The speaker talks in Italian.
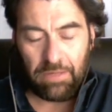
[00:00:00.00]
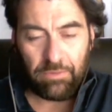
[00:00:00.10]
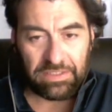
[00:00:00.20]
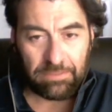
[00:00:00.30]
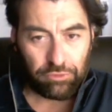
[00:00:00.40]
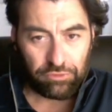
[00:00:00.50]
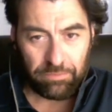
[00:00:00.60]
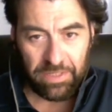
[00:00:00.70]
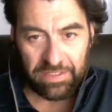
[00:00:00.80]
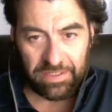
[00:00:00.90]
Ma guarda,
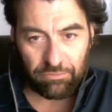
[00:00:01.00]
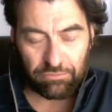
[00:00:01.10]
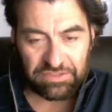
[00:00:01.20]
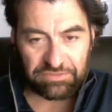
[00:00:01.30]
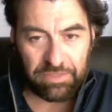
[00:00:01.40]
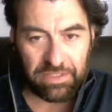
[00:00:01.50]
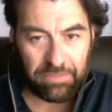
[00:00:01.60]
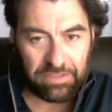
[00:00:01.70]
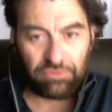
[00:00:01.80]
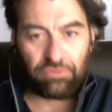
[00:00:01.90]
molto bene, era un
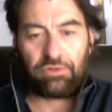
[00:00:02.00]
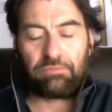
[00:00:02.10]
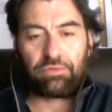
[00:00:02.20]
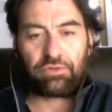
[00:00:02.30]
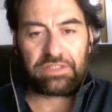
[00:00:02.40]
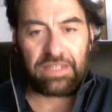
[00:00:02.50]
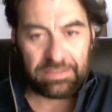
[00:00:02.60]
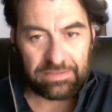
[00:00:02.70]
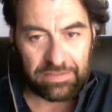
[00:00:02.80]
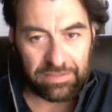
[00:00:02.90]
esperimento
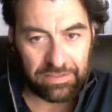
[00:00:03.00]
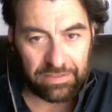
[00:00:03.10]
importante